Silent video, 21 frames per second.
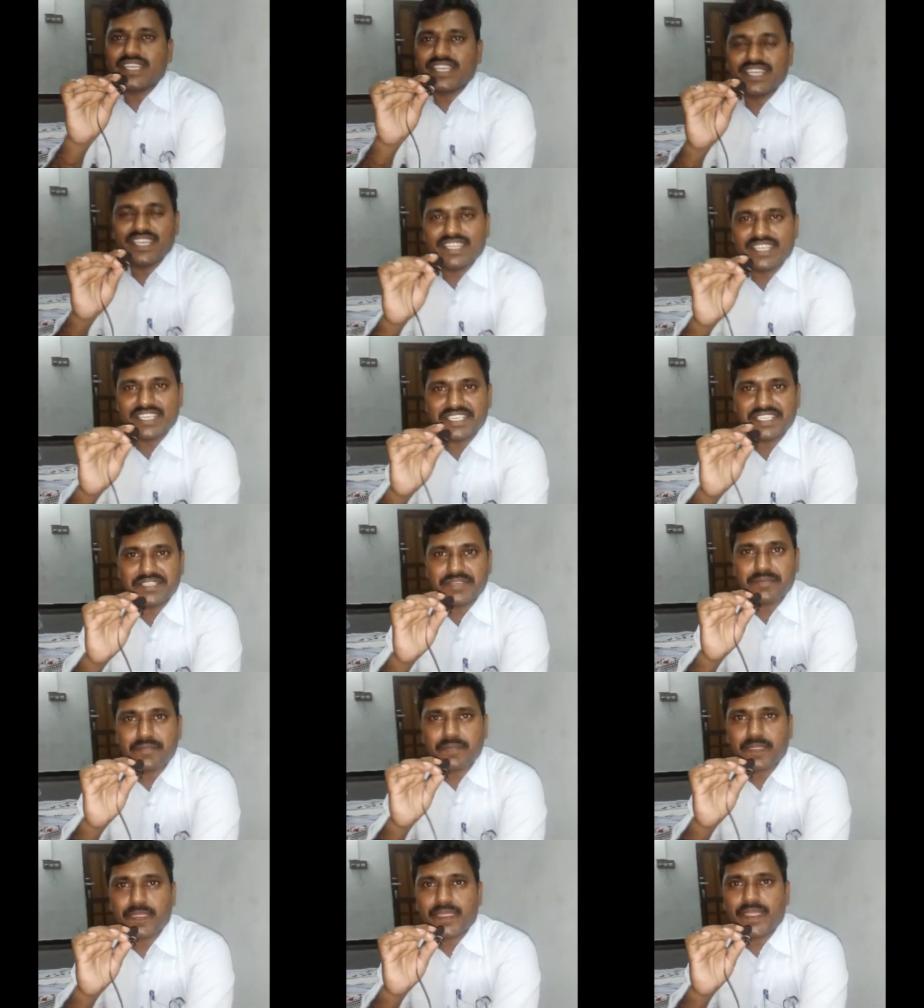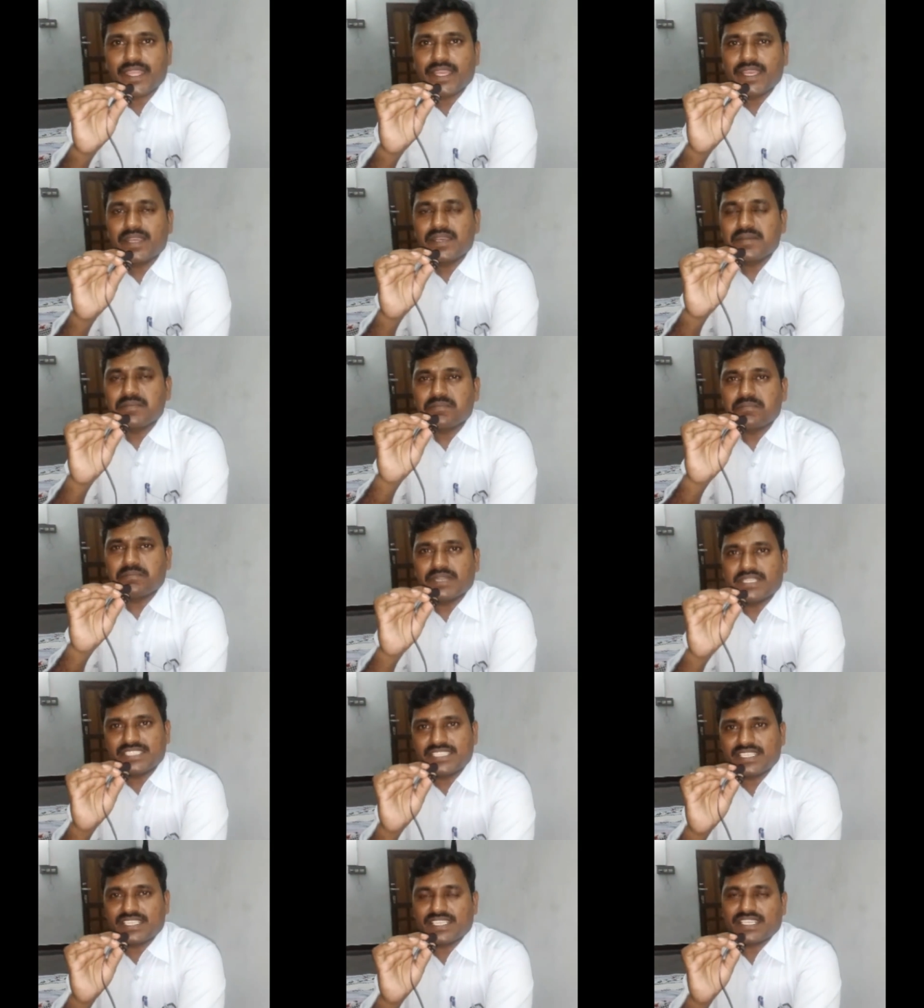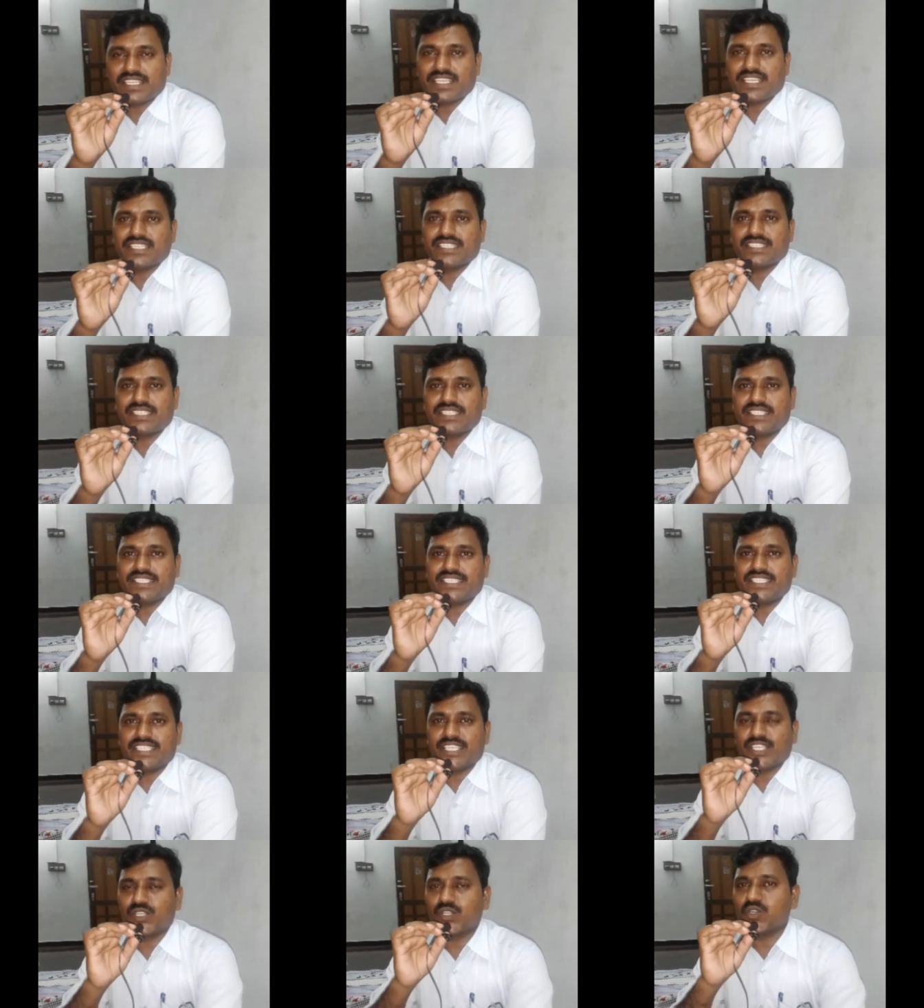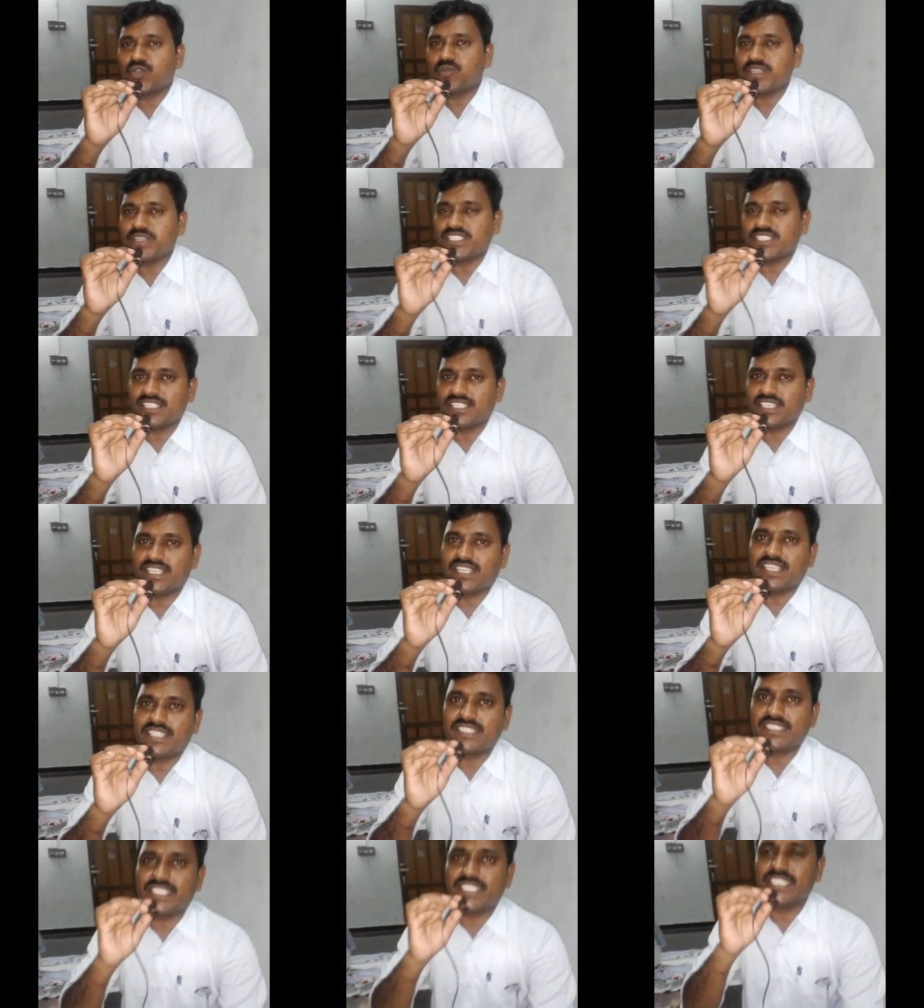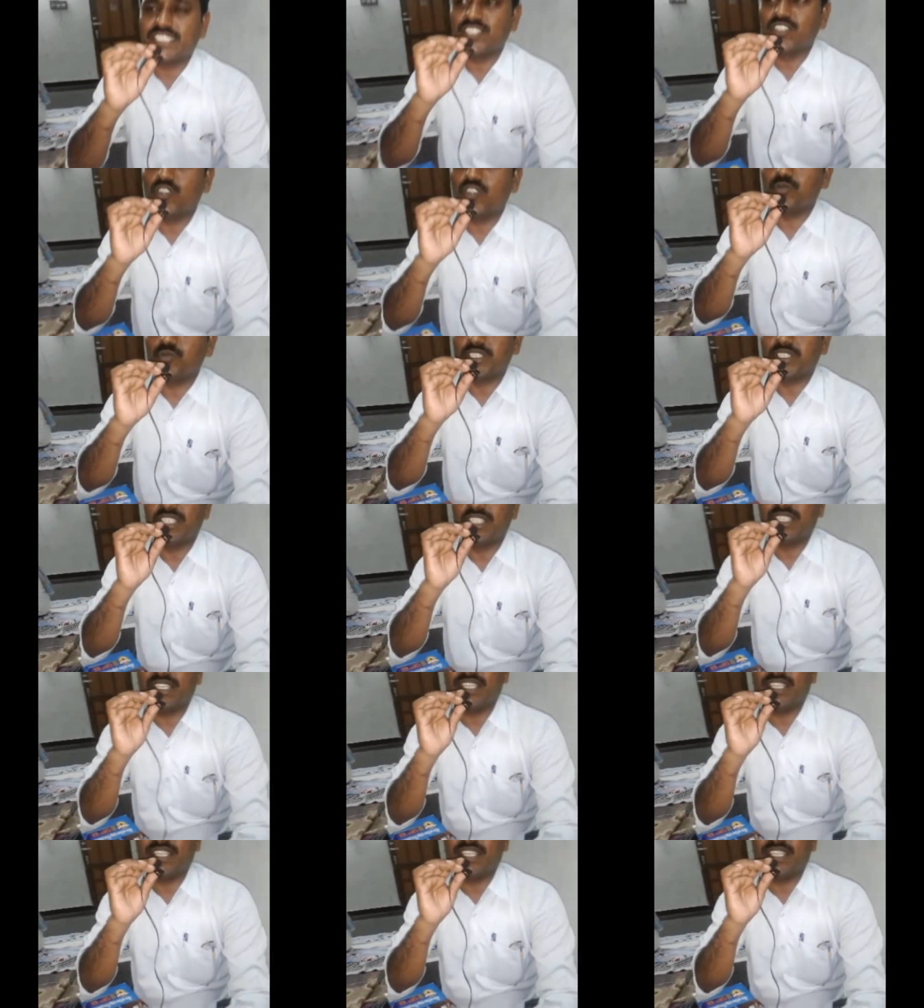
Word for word: పడగానే మధ్య తరగతి ఎగువ మధ్య తరగతి దిగువ మధ్య